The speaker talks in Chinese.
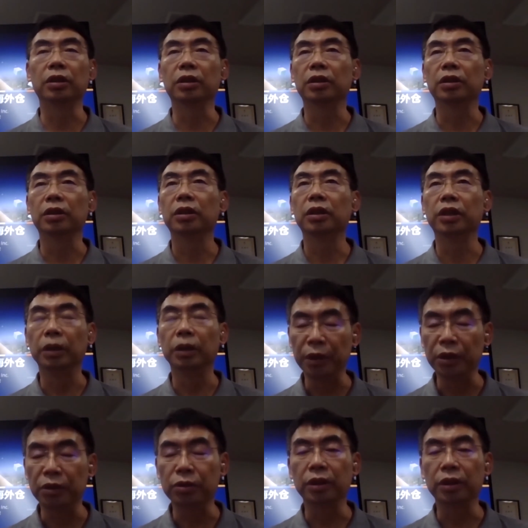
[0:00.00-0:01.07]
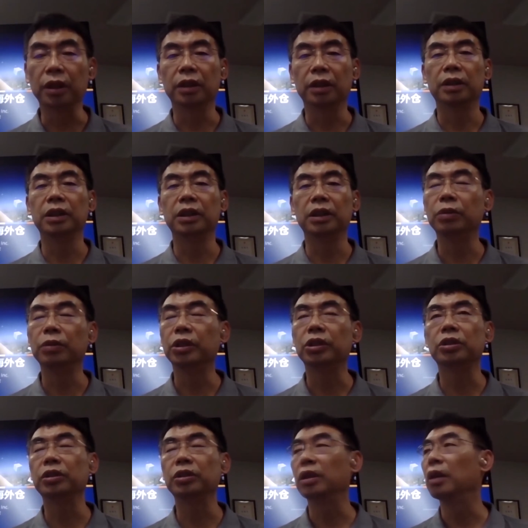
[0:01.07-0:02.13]
可以并存的，因为适应了
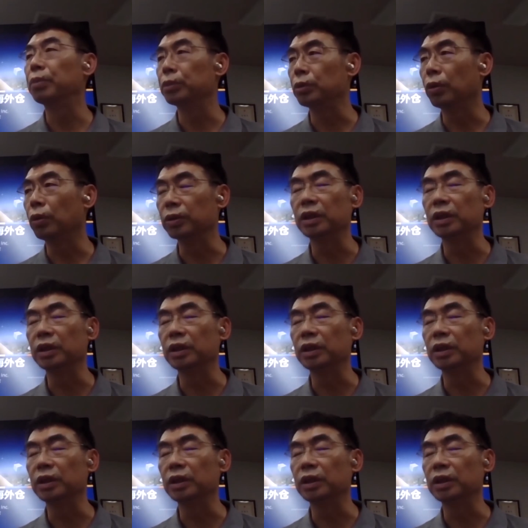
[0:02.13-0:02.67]
不同的